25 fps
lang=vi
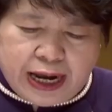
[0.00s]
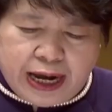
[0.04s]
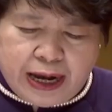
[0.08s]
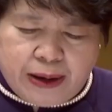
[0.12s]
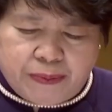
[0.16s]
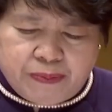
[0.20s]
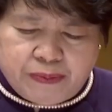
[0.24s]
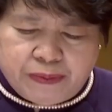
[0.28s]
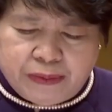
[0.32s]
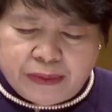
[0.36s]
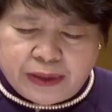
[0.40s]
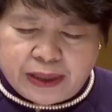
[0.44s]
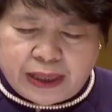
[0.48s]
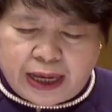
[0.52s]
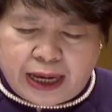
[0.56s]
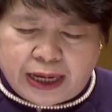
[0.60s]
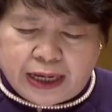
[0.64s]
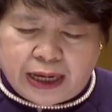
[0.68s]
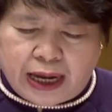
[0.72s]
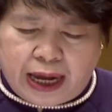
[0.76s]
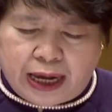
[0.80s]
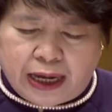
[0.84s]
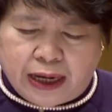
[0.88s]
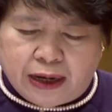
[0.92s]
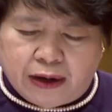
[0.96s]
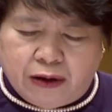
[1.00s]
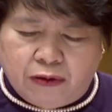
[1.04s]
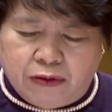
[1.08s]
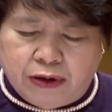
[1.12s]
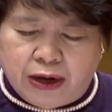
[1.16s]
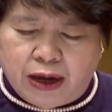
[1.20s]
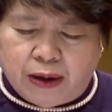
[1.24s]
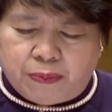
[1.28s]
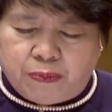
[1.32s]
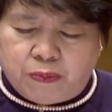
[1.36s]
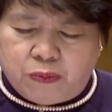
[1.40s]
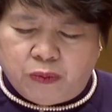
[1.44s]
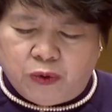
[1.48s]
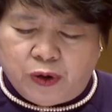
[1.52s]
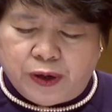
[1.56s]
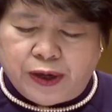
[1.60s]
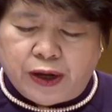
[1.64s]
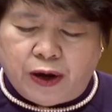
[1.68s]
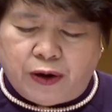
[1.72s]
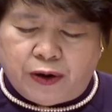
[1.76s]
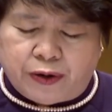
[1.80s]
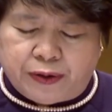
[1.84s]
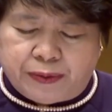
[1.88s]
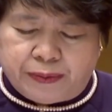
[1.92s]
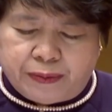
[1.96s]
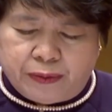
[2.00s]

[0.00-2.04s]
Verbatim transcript: định đã được chỉnh lý, cụ thể khái